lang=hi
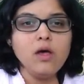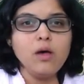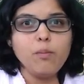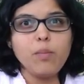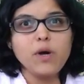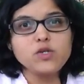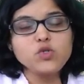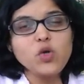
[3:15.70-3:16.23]

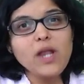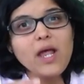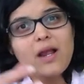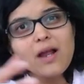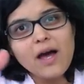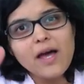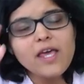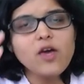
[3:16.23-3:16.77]
पर्सोनल
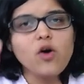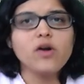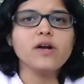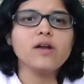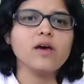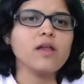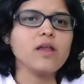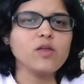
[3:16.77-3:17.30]
का ही
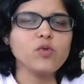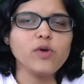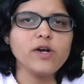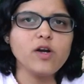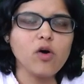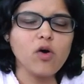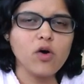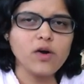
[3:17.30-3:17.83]
ऑडिट कर रहे हैं
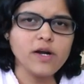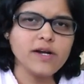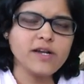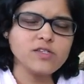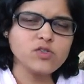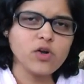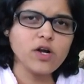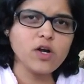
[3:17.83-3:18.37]
तो ऑडिट इट
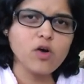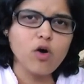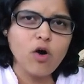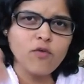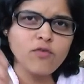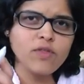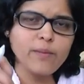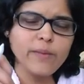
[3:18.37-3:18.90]
इज ऑडिट
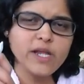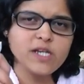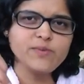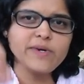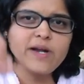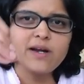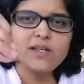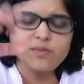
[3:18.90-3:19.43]
ऑफ द
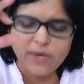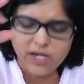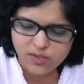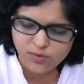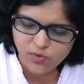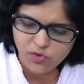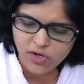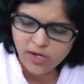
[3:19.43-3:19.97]
मैनेजमेंट दैट इज
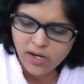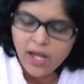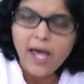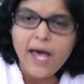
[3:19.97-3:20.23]
मैनेजमेंट ऑडिट